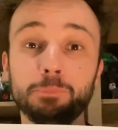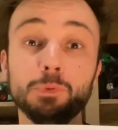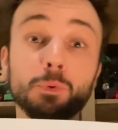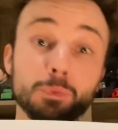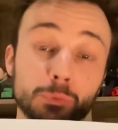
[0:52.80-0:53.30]

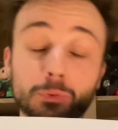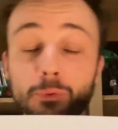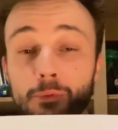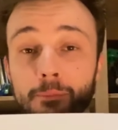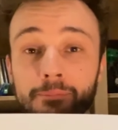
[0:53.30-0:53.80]
donc du
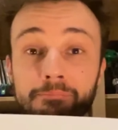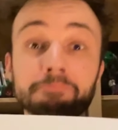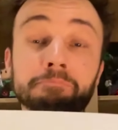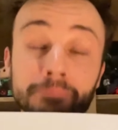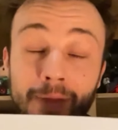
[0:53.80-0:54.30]
coup,
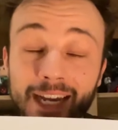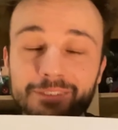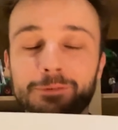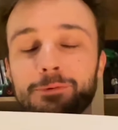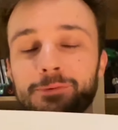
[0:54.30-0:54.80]

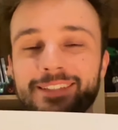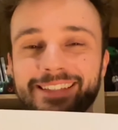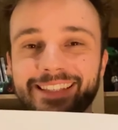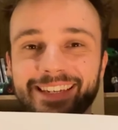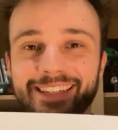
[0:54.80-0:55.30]
m'arrive de
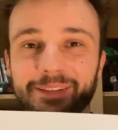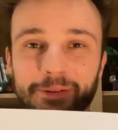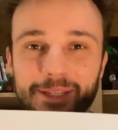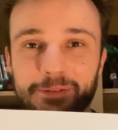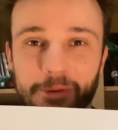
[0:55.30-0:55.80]
céder à la
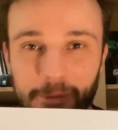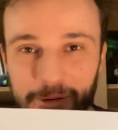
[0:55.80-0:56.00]
tentation,